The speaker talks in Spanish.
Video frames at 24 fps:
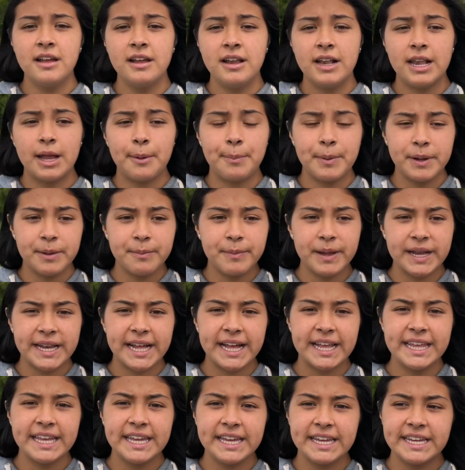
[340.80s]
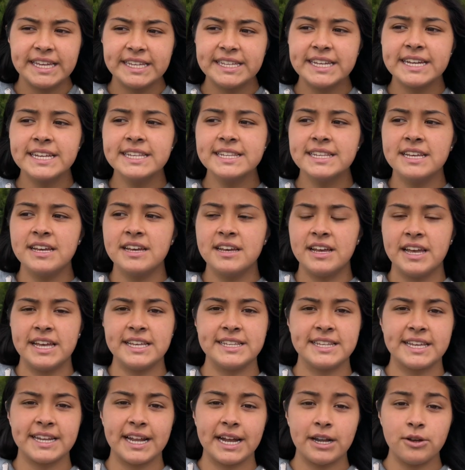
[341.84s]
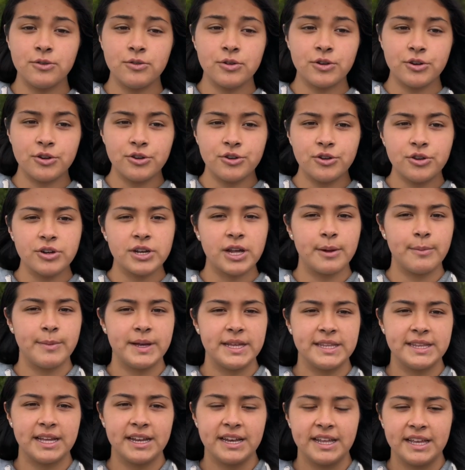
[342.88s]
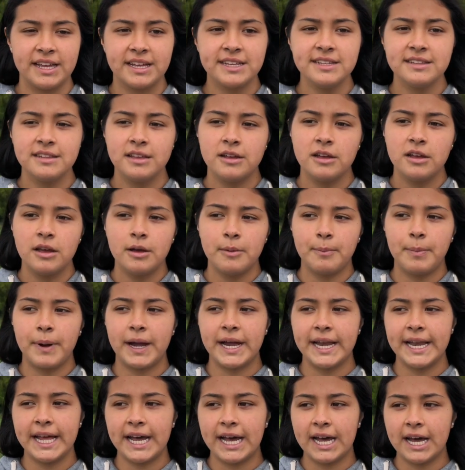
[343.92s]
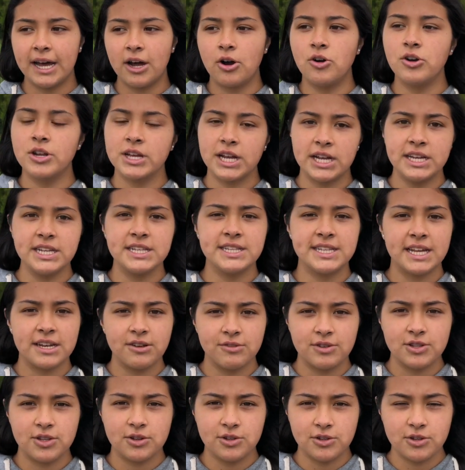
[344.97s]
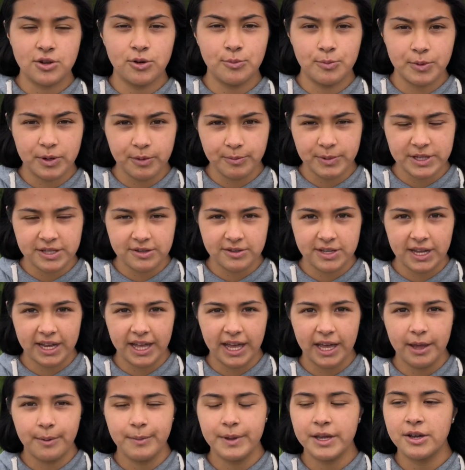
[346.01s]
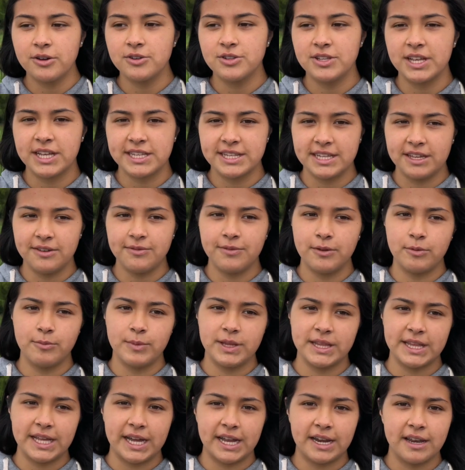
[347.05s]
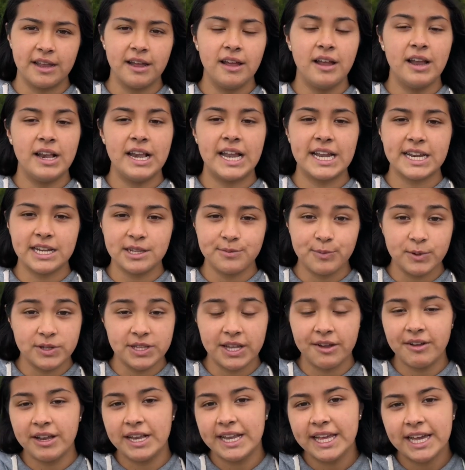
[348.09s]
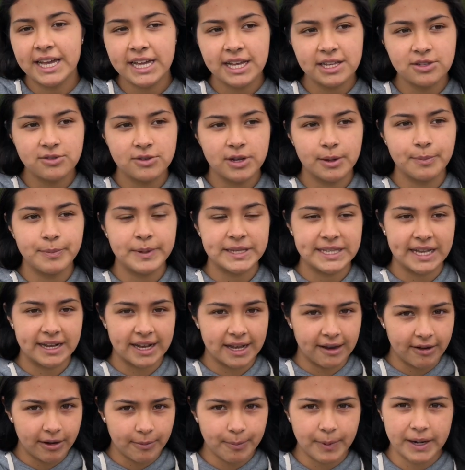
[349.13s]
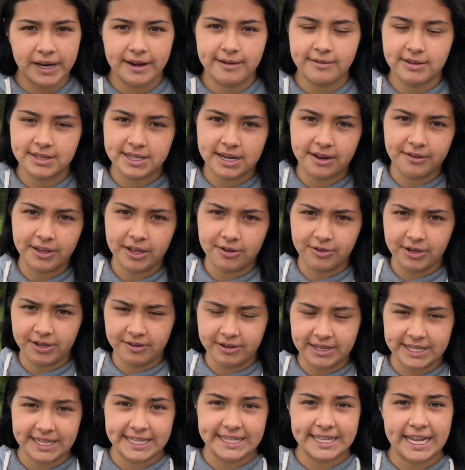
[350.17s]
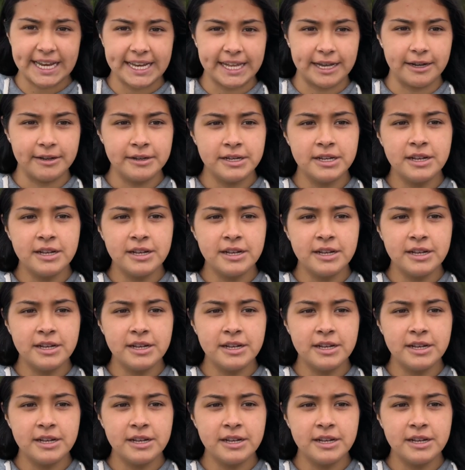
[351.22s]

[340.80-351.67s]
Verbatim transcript: La primera de ellas es crear un cronograma de tareas para organizar nuestros compromisos académicos y así fomentar la responsabilidad, que es una pieza clave para nuestra vida universitaria.